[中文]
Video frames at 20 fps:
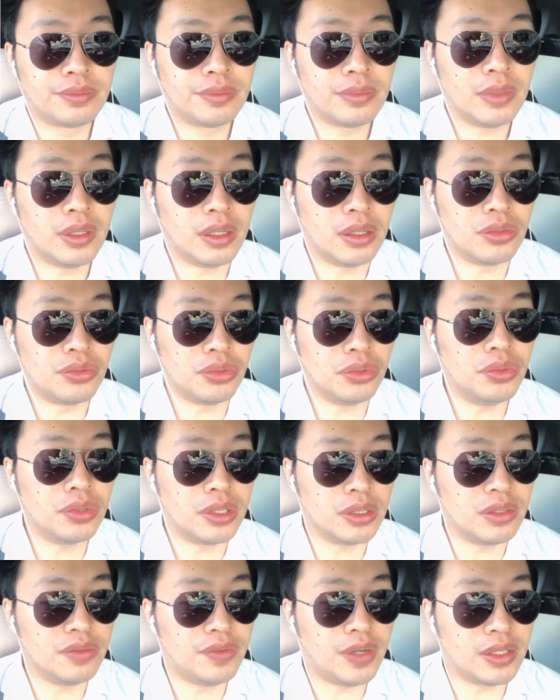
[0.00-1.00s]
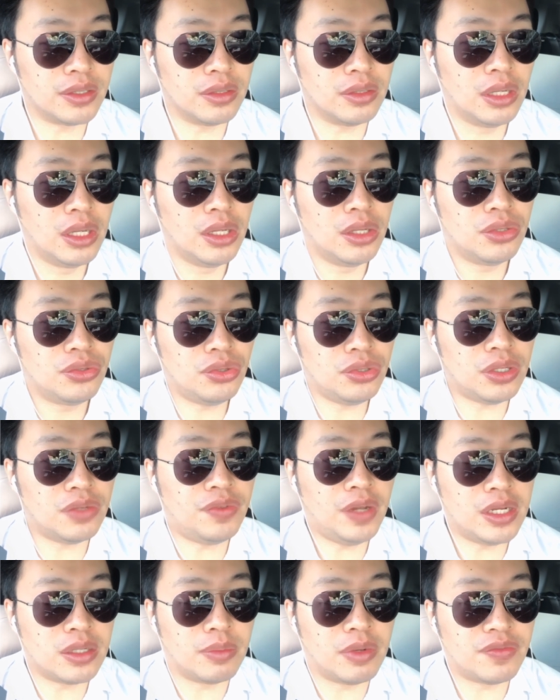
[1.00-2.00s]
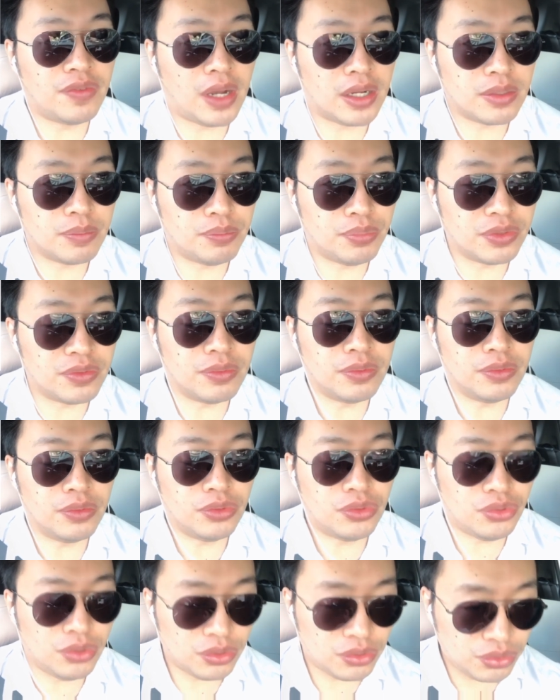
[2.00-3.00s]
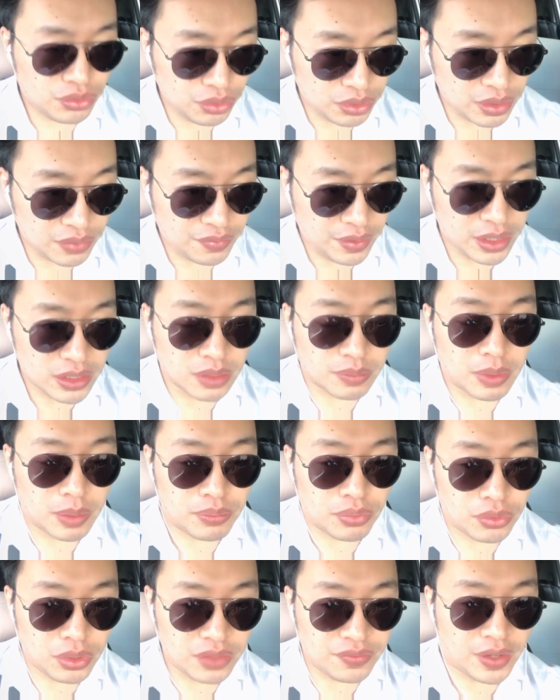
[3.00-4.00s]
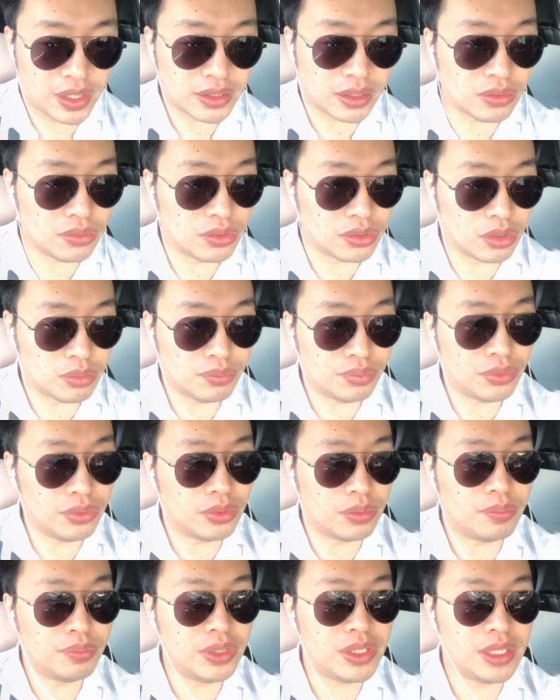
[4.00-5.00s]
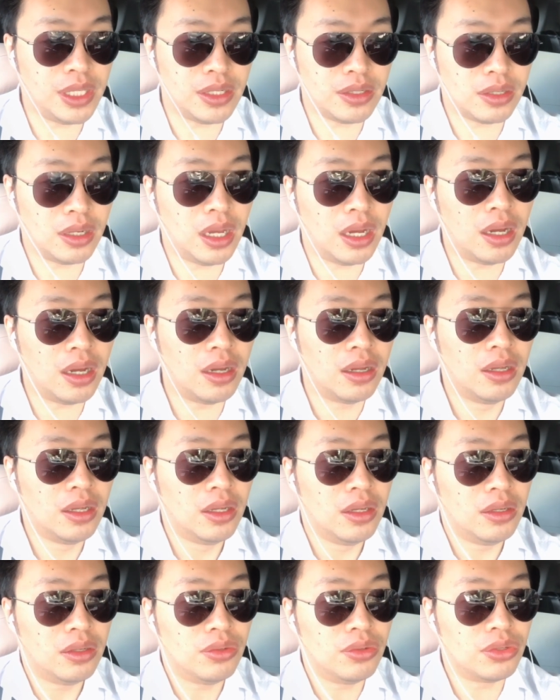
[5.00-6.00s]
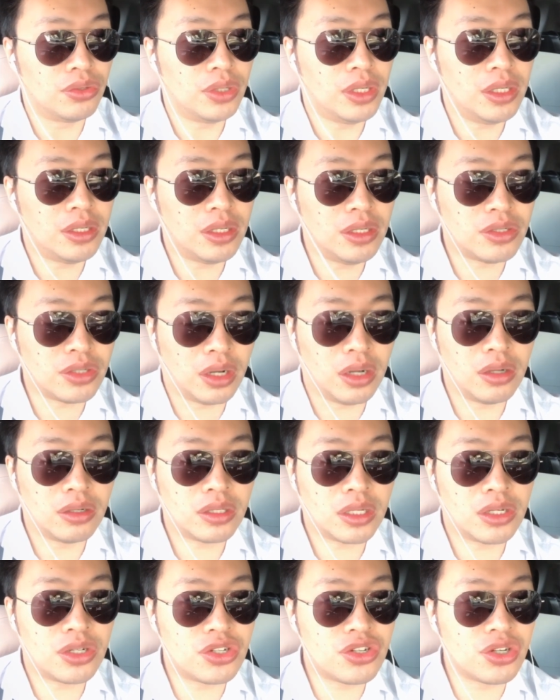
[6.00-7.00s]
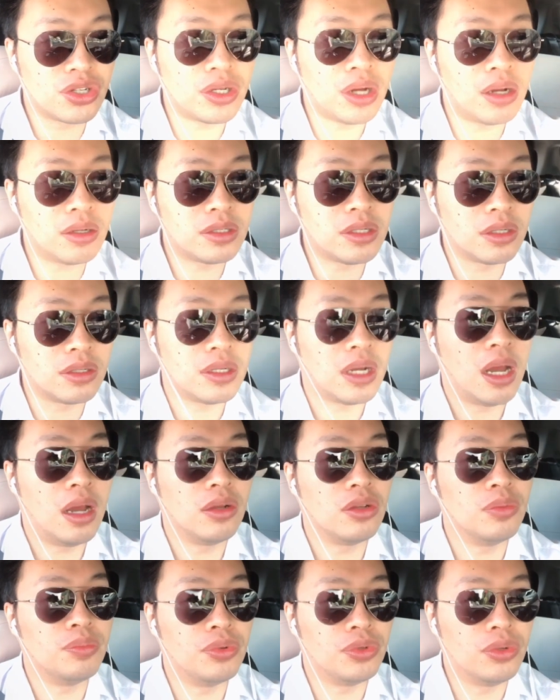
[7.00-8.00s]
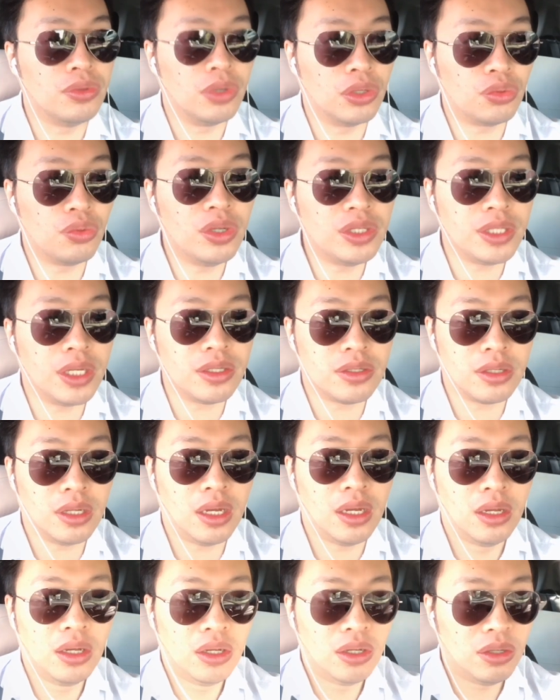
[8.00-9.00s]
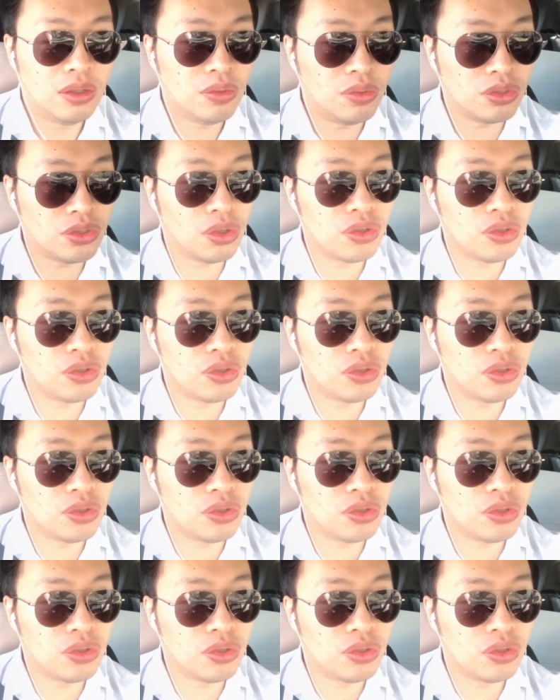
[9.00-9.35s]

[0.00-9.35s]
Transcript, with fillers: 啊，绝无可能发生。具体为什么发生不？具具体为什么不会发生，我就不不解释了啊！我觉得你只要这个智商正常，就不用我多解释了。我就